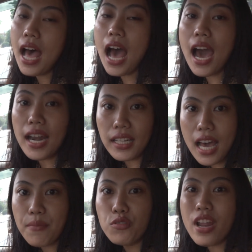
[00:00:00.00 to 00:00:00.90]

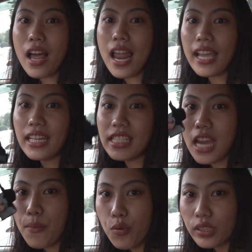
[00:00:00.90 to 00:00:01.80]
akankah mudah lagi
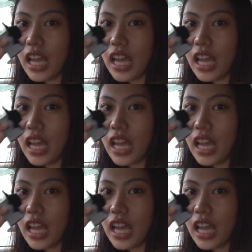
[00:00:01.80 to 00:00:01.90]
dicabut